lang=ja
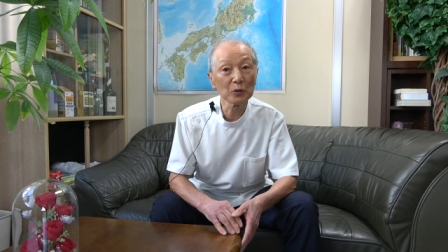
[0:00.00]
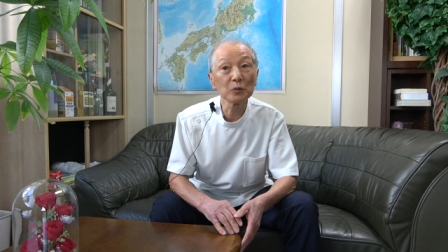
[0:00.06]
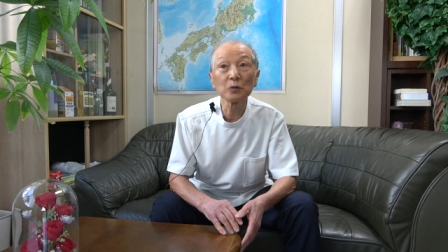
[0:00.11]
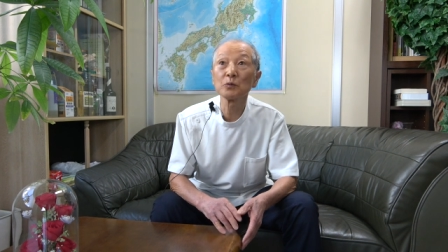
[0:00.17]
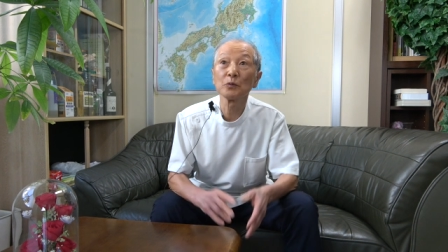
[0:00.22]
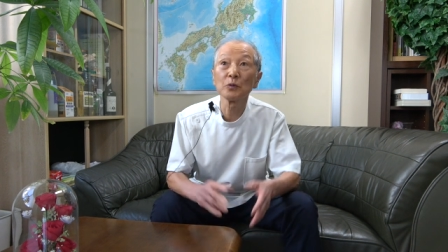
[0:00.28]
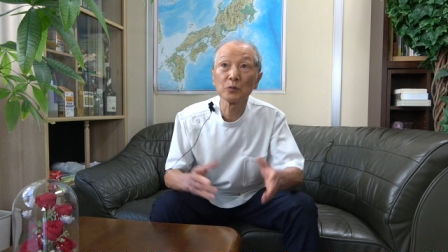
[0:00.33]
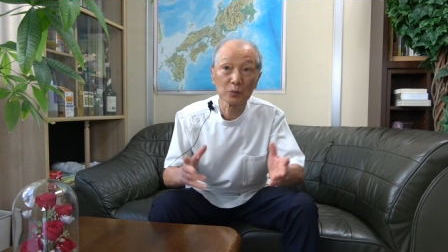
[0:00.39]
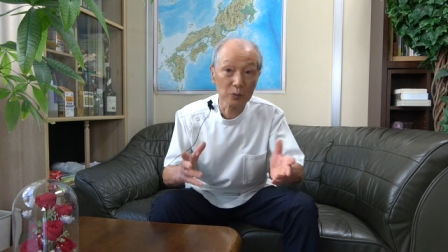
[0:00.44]
う
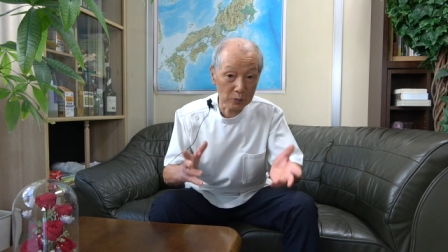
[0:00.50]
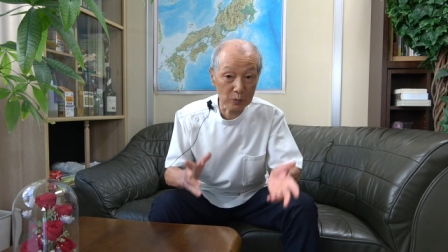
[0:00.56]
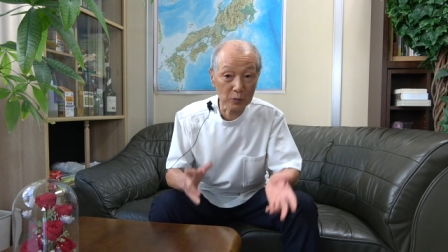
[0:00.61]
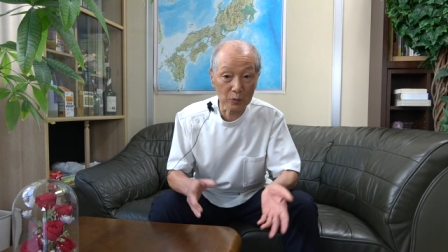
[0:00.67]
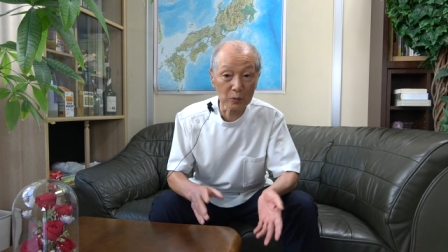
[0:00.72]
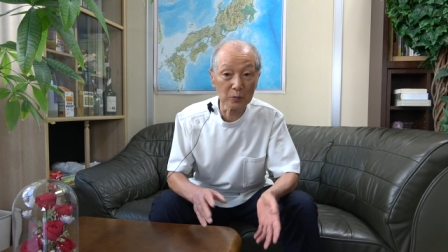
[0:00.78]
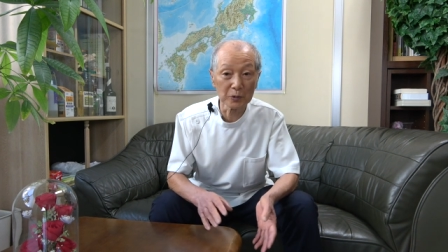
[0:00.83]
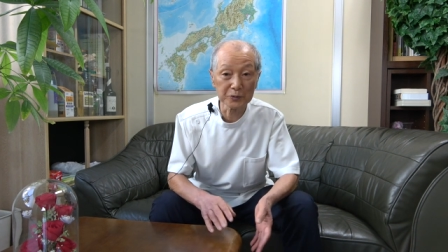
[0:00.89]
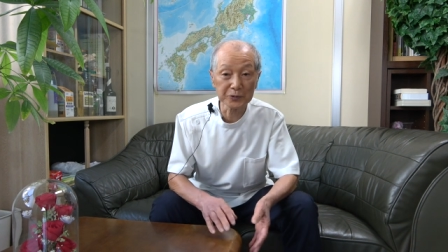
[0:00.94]
も
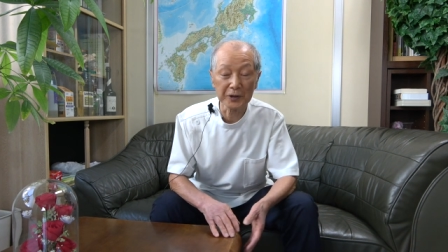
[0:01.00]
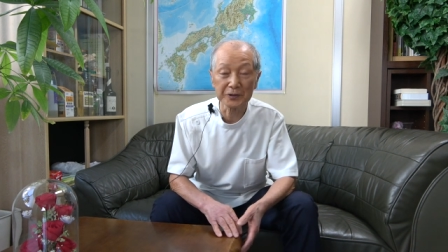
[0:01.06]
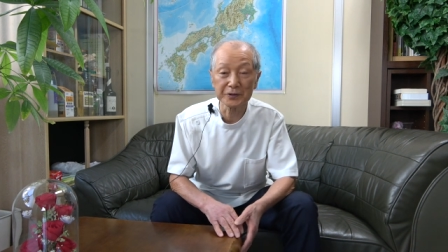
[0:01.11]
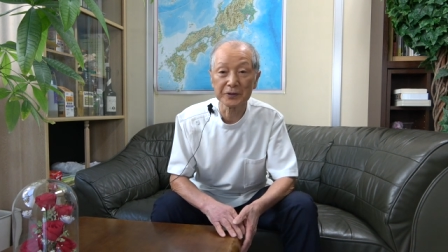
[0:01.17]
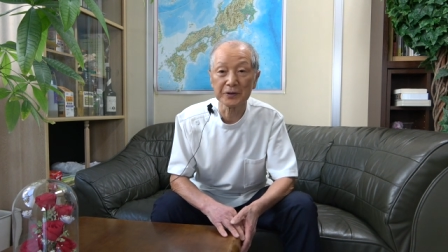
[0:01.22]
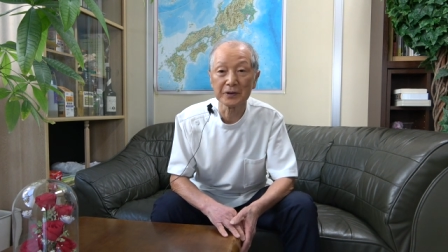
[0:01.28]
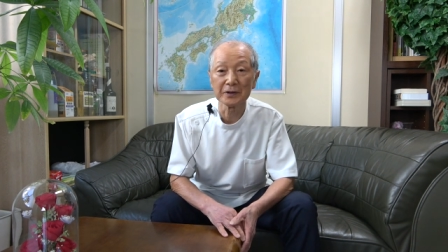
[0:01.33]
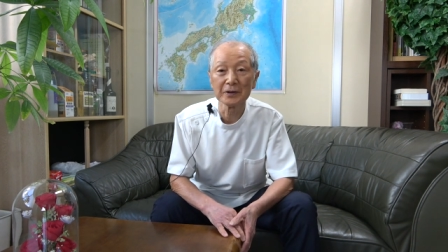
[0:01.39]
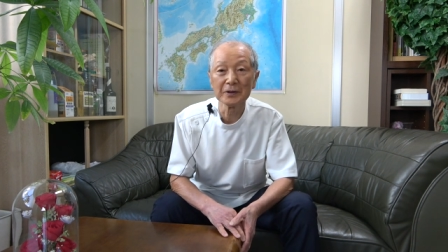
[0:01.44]
う思ったっ
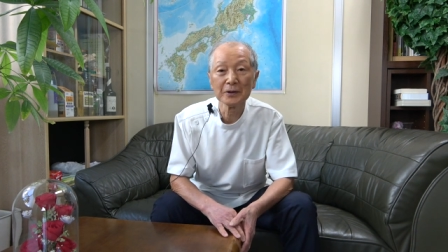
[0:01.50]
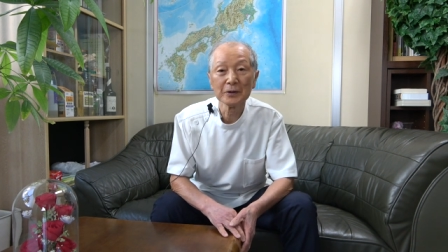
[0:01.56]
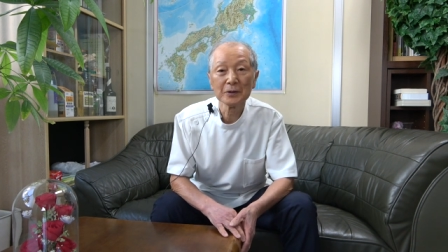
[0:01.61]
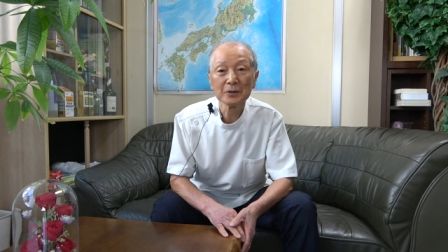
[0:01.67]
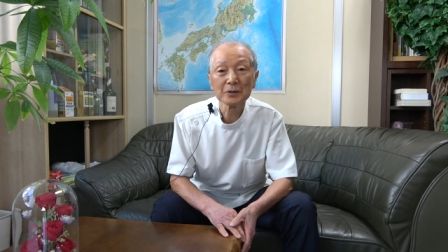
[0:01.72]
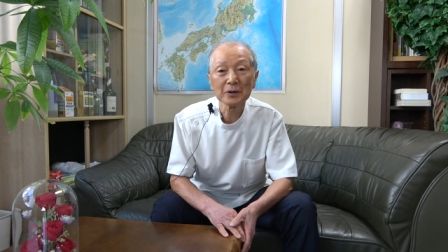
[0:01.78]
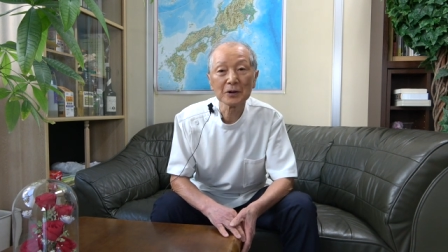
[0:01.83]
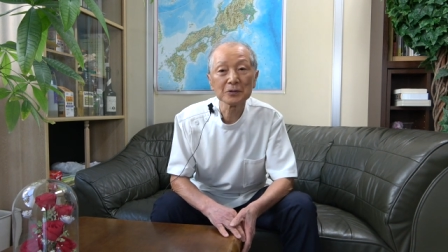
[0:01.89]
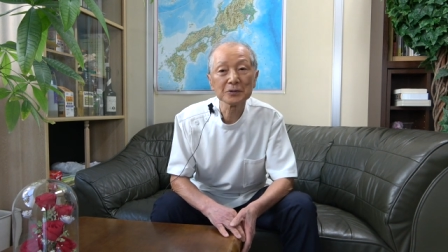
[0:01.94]
て
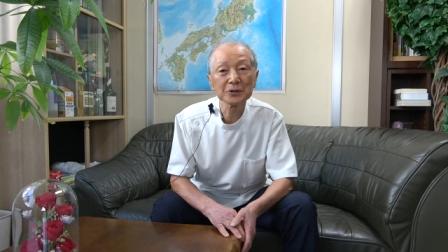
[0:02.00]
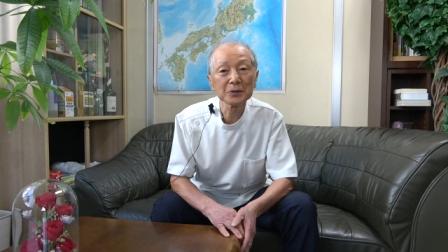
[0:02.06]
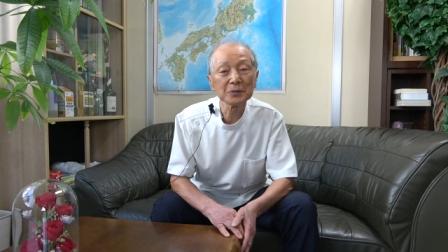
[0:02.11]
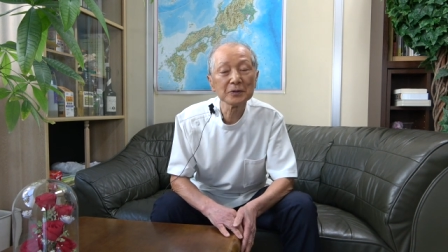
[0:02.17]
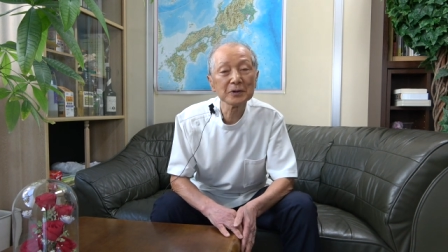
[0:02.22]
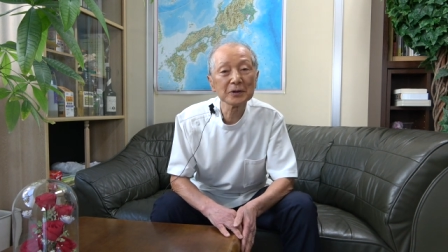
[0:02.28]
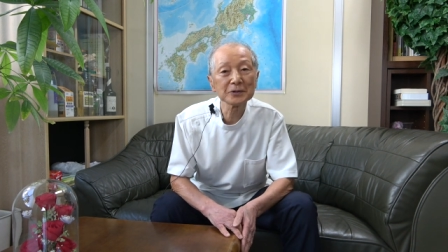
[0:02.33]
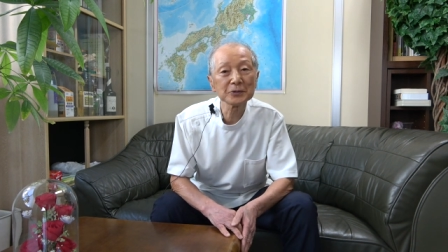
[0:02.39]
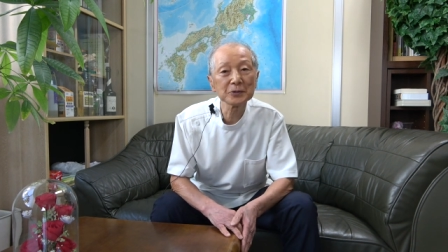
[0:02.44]
あの自
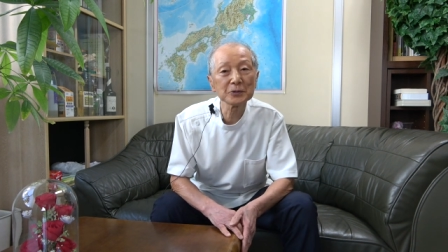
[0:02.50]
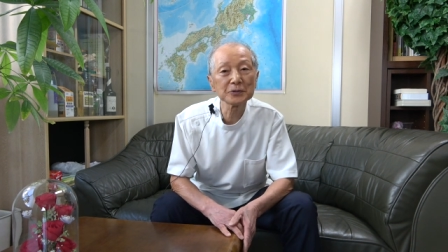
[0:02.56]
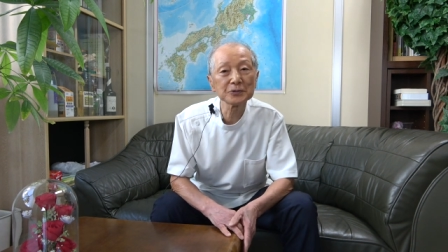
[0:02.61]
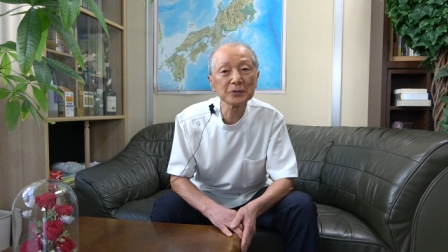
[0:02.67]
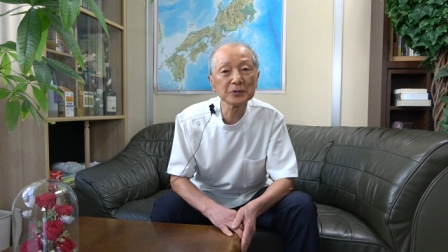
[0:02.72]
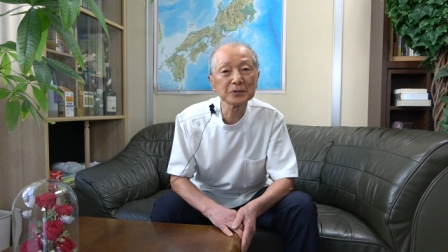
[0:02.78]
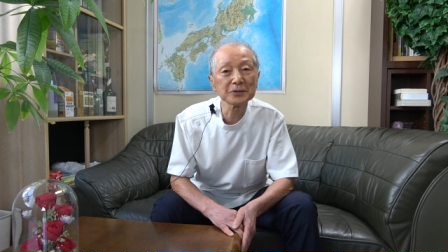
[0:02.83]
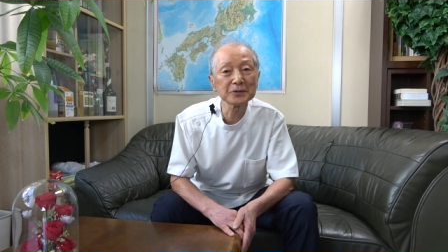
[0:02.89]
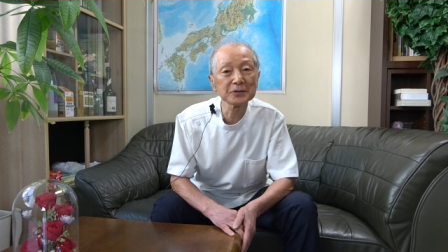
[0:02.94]
分がその
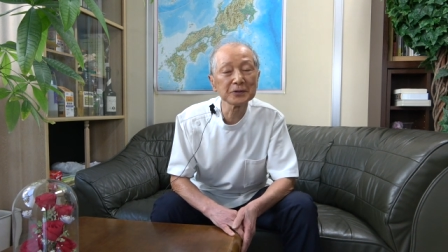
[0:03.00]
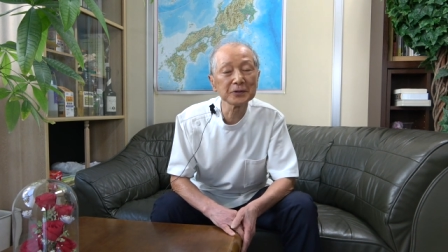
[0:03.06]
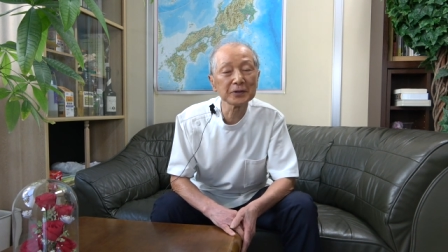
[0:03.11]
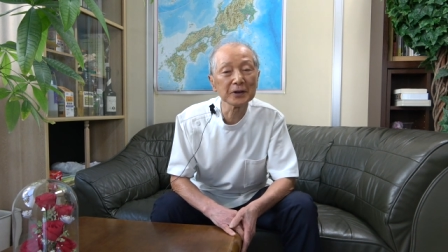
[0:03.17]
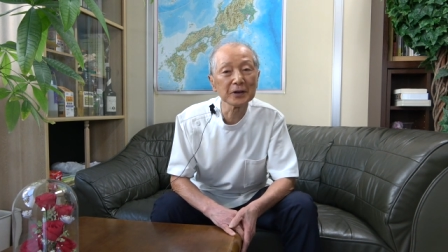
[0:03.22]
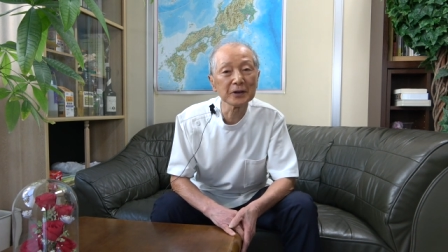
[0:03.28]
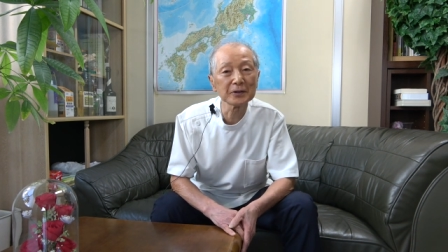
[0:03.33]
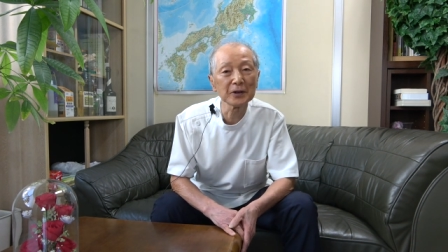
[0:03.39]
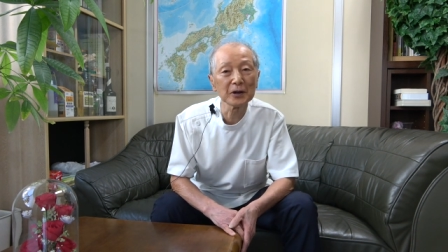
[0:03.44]
点につい
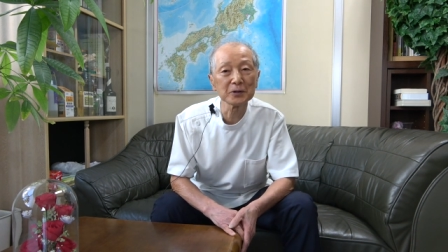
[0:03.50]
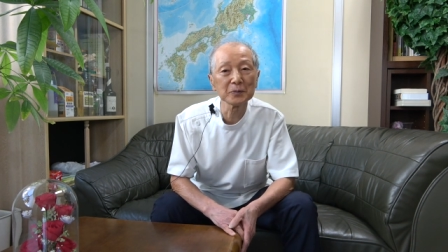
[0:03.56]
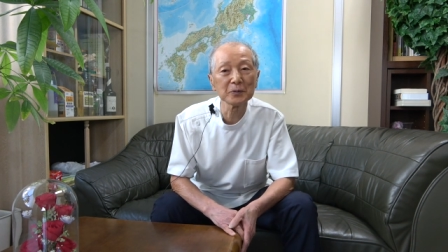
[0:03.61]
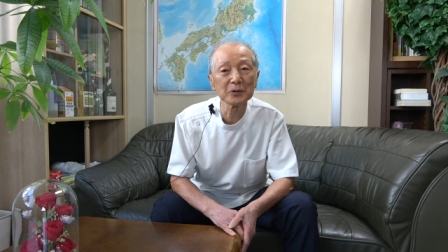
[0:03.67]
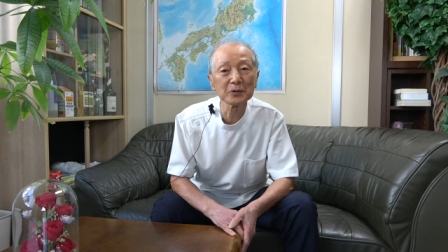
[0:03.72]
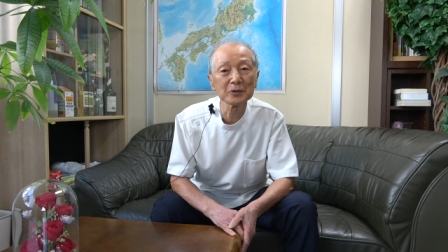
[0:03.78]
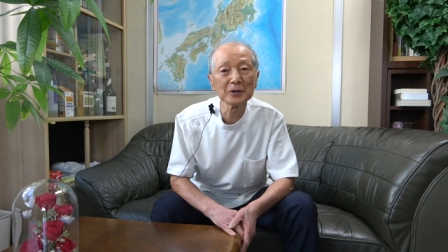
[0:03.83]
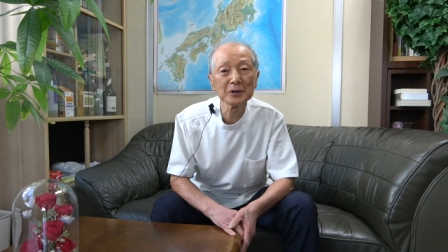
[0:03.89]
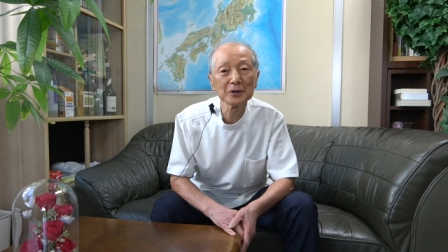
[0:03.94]
て何
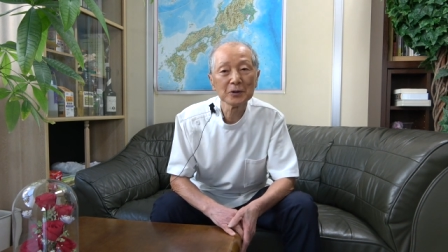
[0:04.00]
も